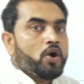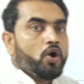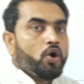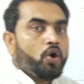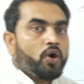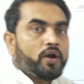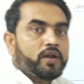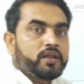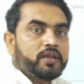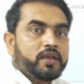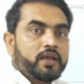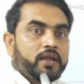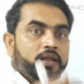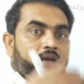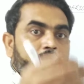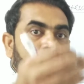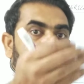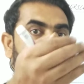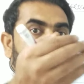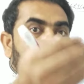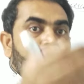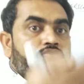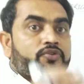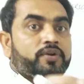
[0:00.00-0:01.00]
और ये
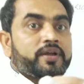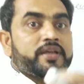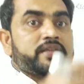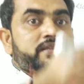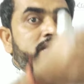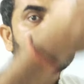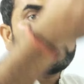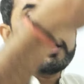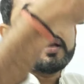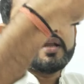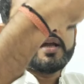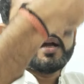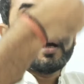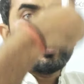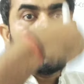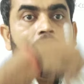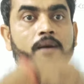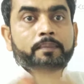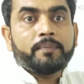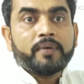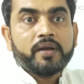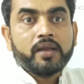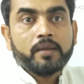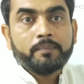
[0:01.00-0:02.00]
रिट्रेस करेगा
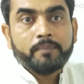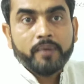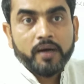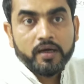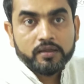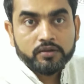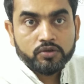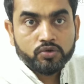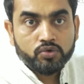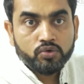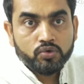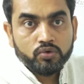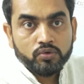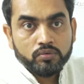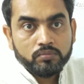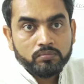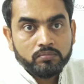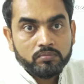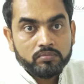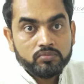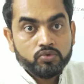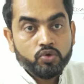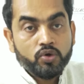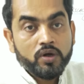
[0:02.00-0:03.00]
अपने पाथ को
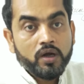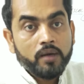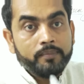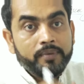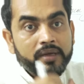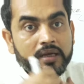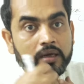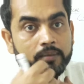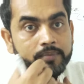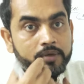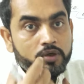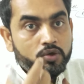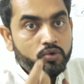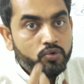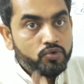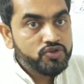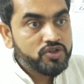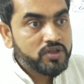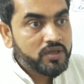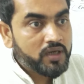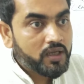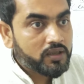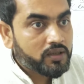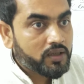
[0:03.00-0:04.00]
तो कभी कभी
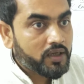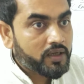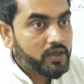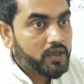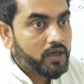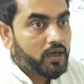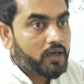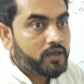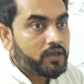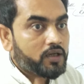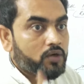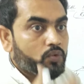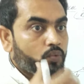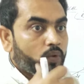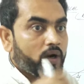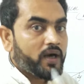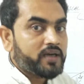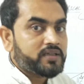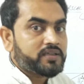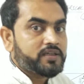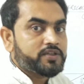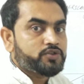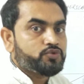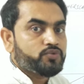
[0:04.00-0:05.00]
क्वेश्चन आता है कि अंडर
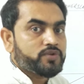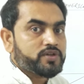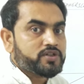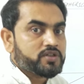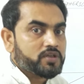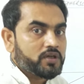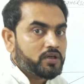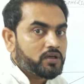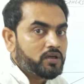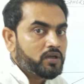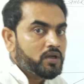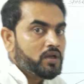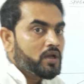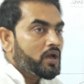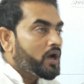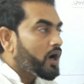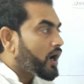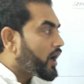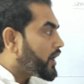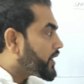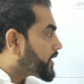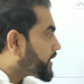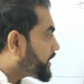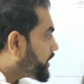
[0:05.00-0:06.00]
वाट सिचुएशन
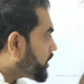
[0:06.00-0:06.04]
अ रे